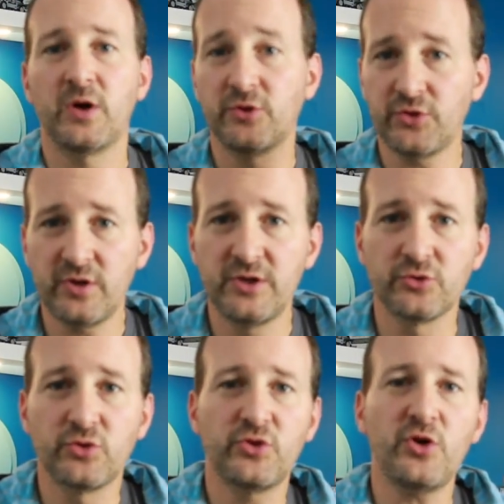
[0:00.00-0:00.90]
En tant que client
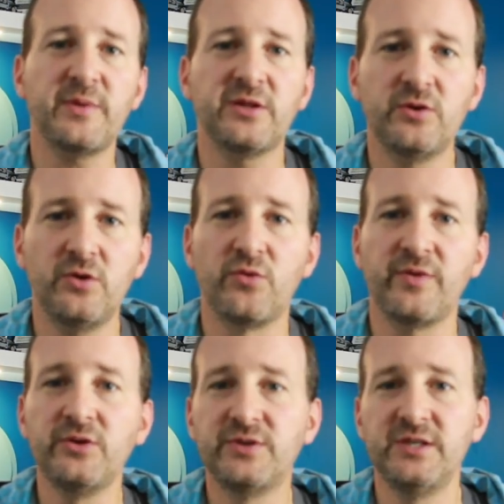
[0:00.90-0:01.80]
Docker, maintenant, on
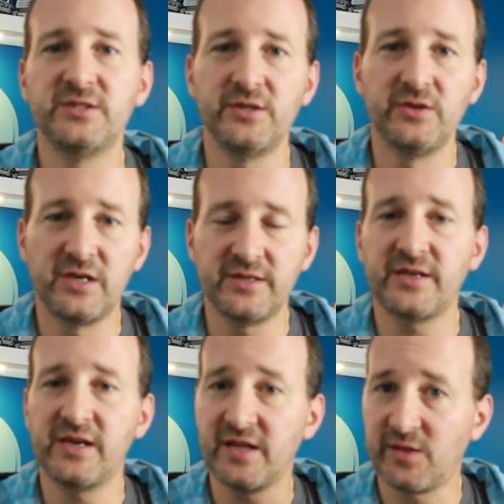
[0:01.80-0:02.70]
va utiliser une clé
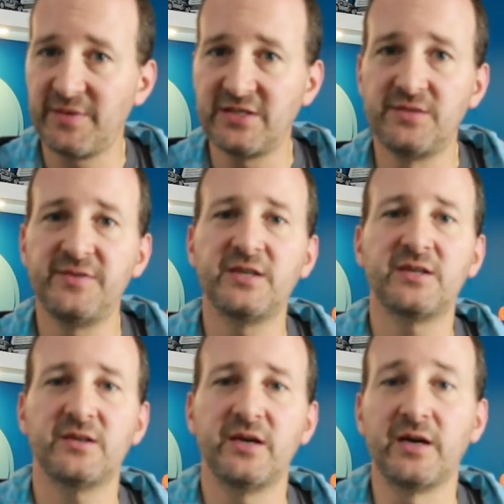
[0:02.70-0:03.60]
TLS
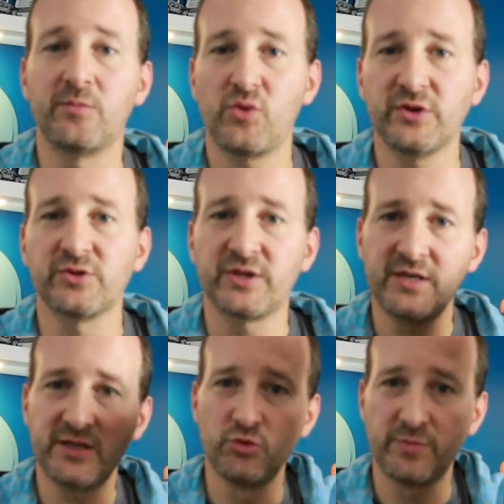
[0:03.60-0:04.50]
spécifique et un point
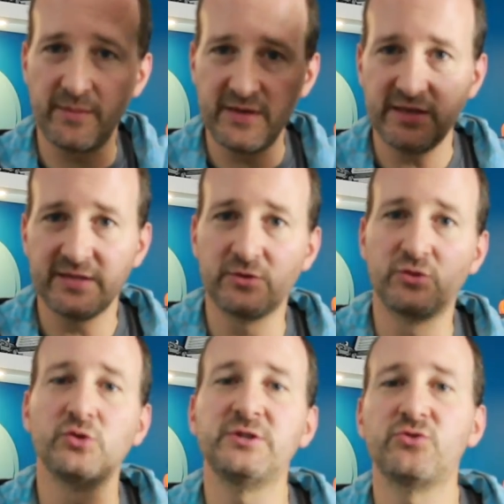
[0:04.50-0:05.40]
d'entrée qui nous permet
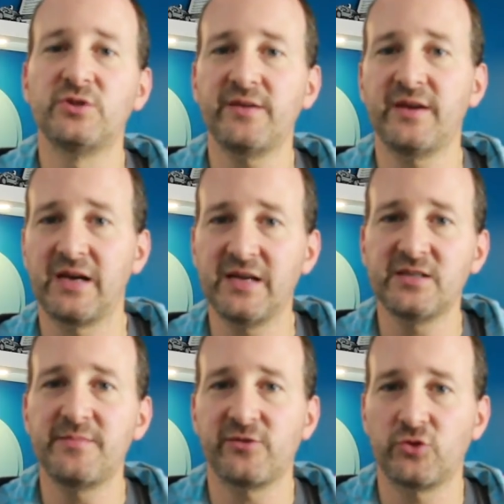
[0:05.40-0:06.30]
de discuter avec l'un
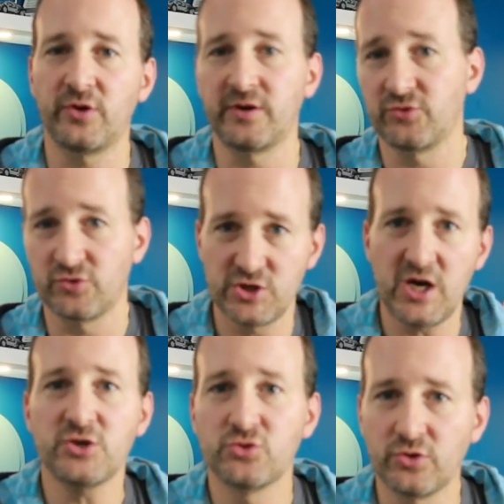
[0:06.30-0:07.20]
des masters. Il se
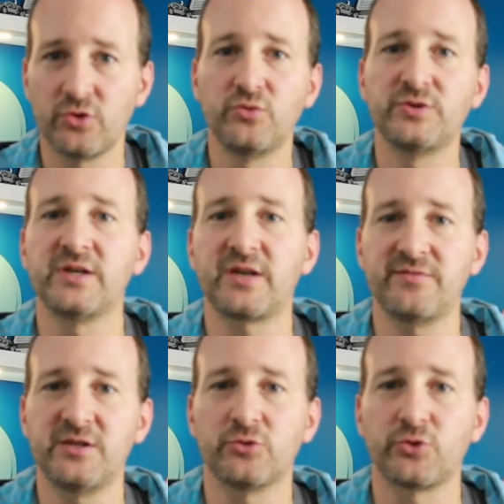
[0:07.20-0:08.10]
charge de rerouter le
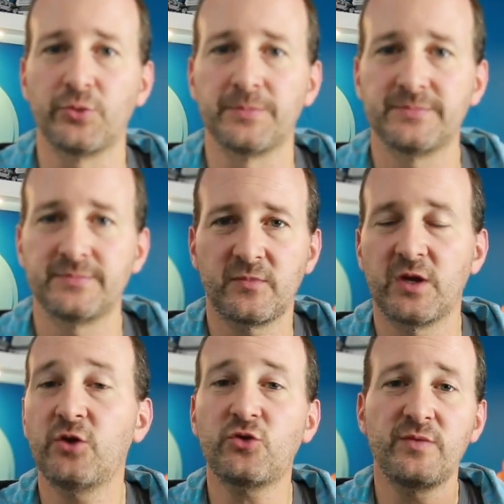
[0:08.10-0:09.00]
trafic entre eux.
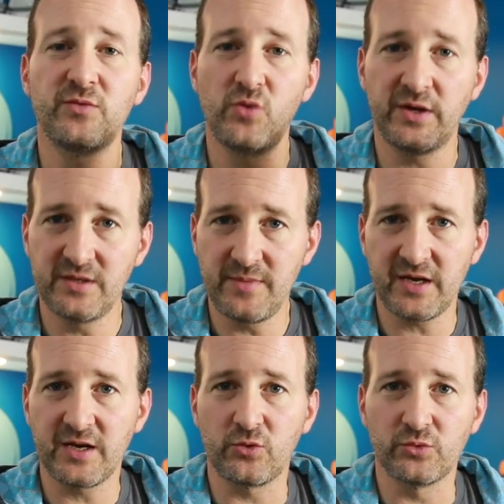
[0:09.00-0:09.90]
Lorsqu'on va vouloir
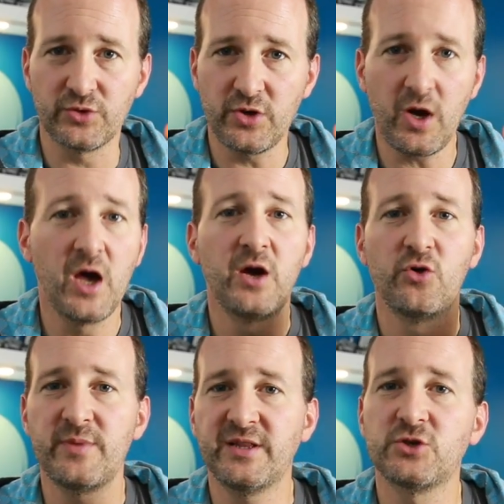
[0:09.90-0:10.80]
démarrer un conteneur,
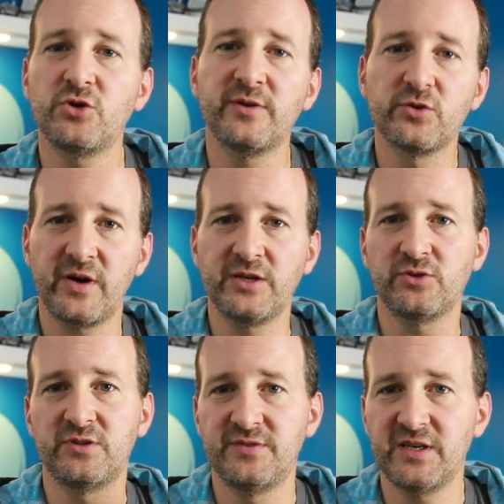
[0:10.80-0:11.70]
le manager va devoir
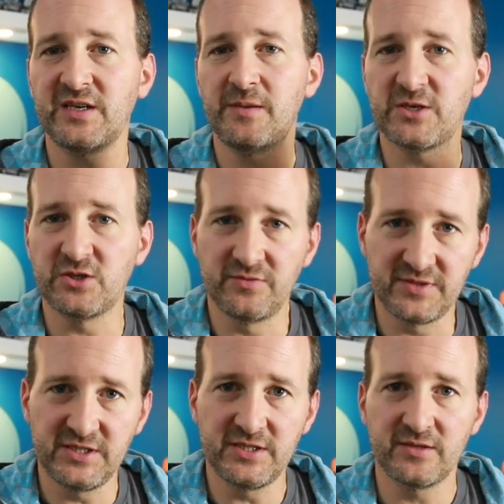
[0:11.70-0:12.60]
identifier quelle machine
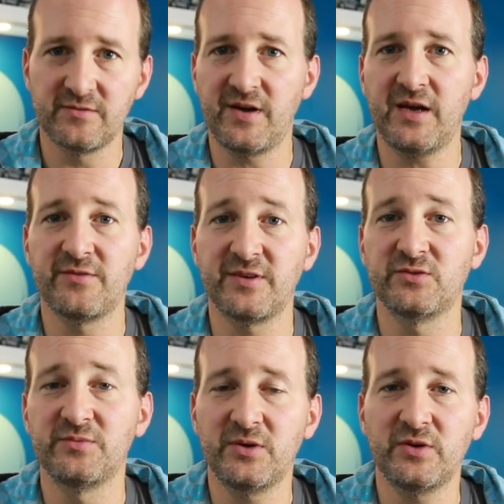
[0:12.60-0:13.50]
physique va
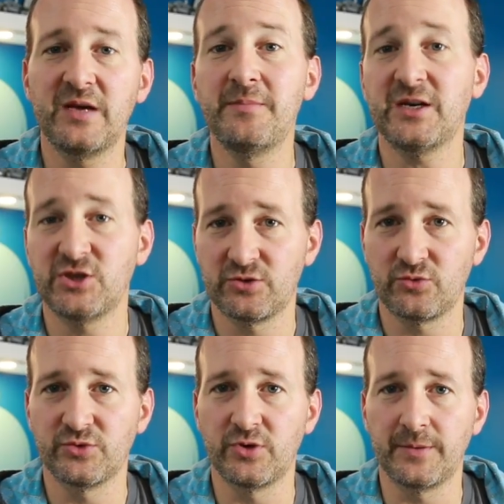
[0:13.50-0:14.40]
effectivement héberger ce
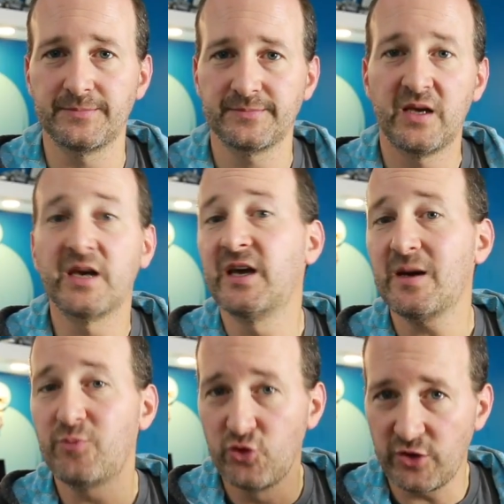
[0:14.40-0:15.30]
conteneur. Et
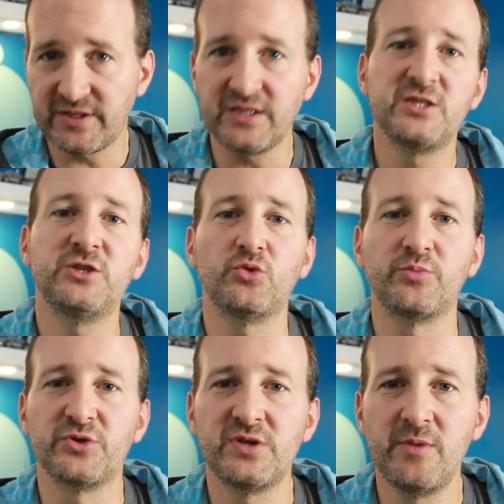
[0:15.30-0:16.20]
là, plusieurs stratégies sont
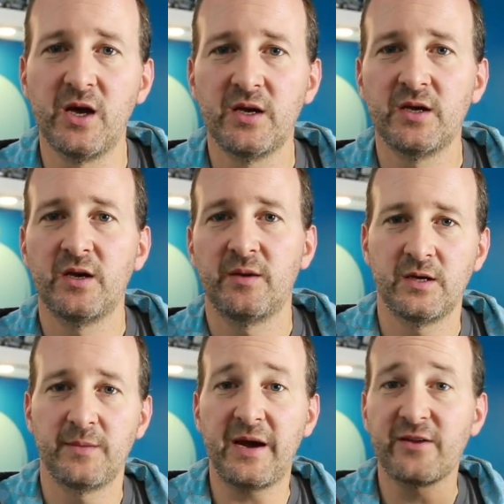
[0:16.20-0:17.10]
possibles.
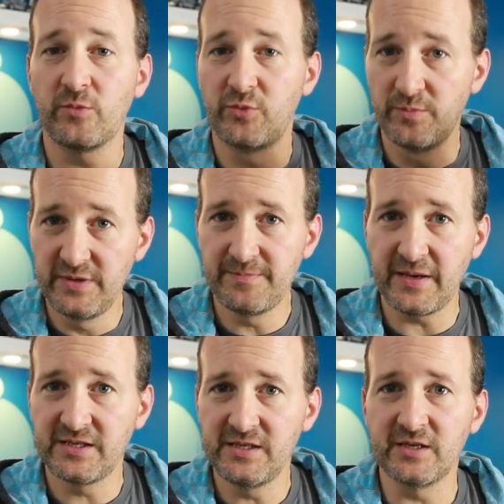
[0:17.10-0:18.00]
Par exemple, le bin
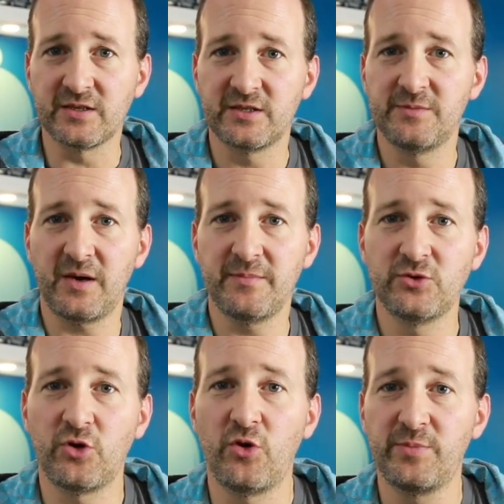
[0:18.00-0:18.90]
packing, qui permet
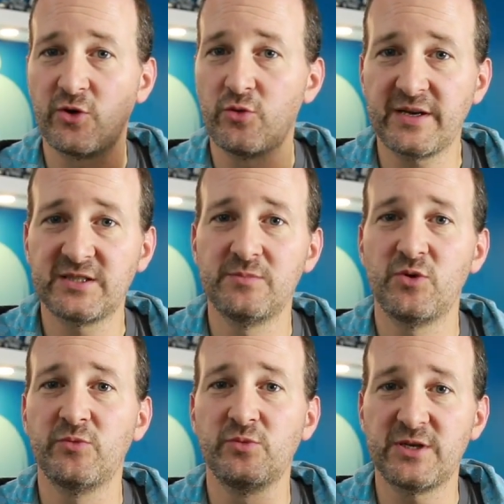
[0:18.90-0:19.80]
de remplir au
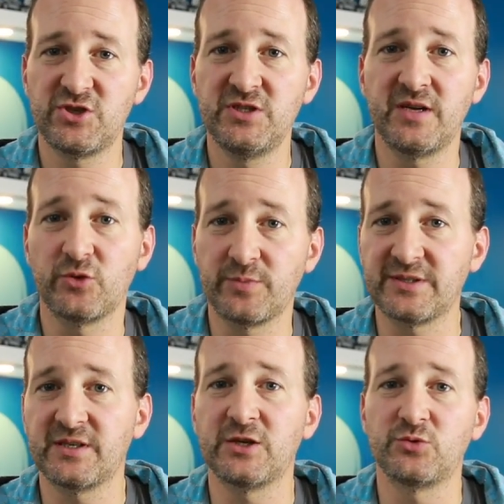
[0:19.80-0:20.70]
maximum une machine avant de
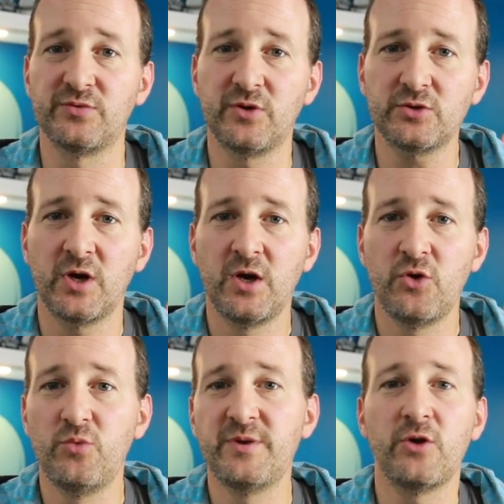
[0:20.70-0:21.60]
passer à la suivante,
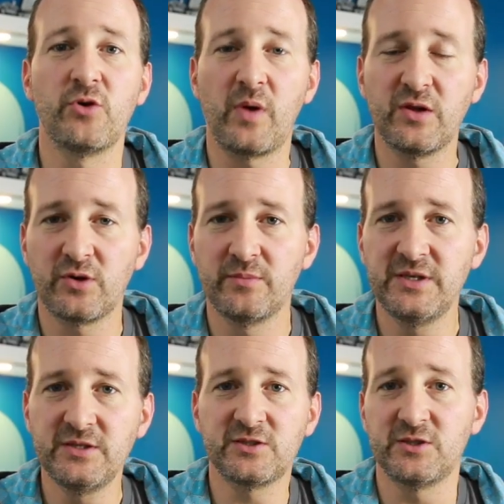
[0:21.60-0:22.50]
ou bien le run
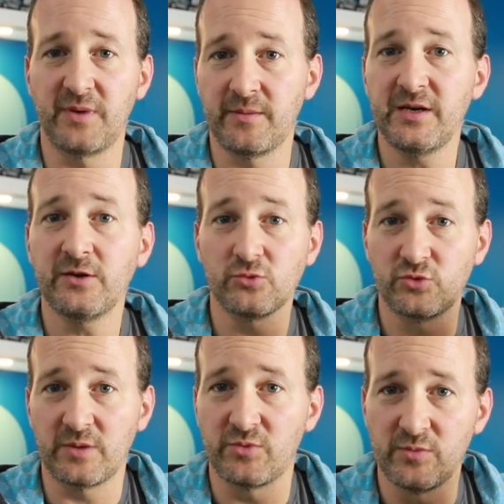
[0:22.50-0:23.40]
robin, qui permet tout
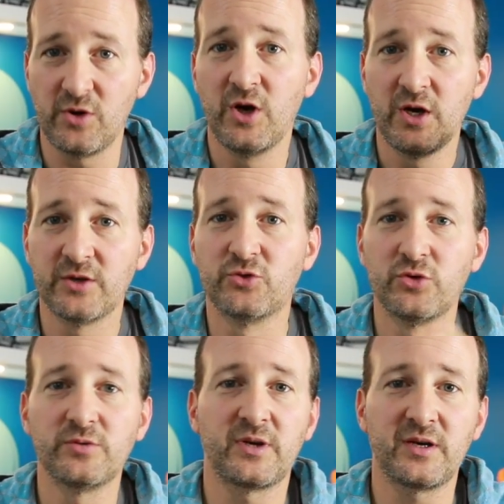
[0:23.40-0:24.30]
simplement
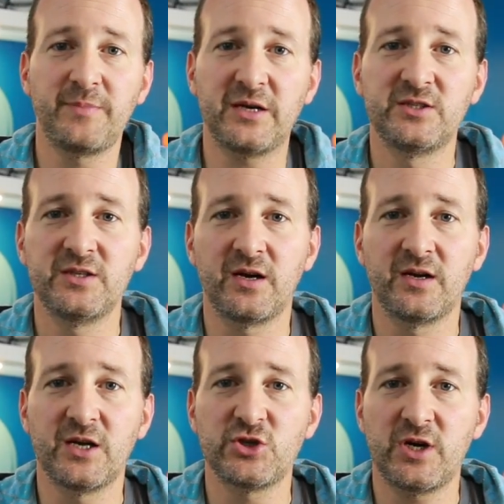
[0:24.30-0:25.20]
de répartir
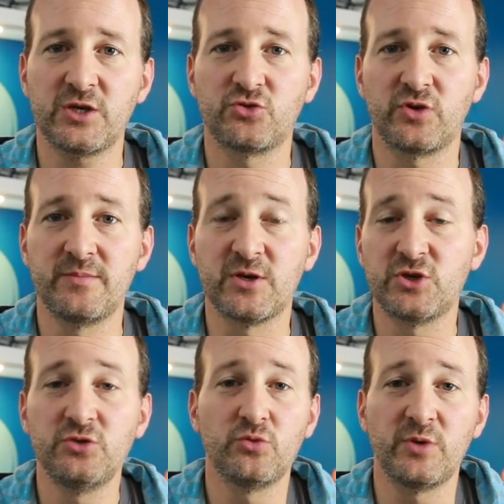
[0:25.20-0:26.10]
la charge sur les
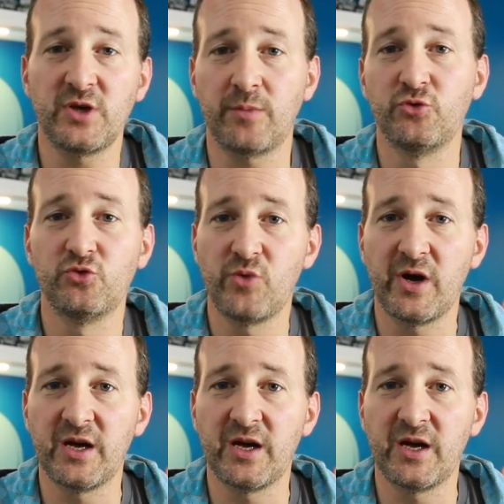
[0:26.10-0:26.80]
machines de manière plus ou moins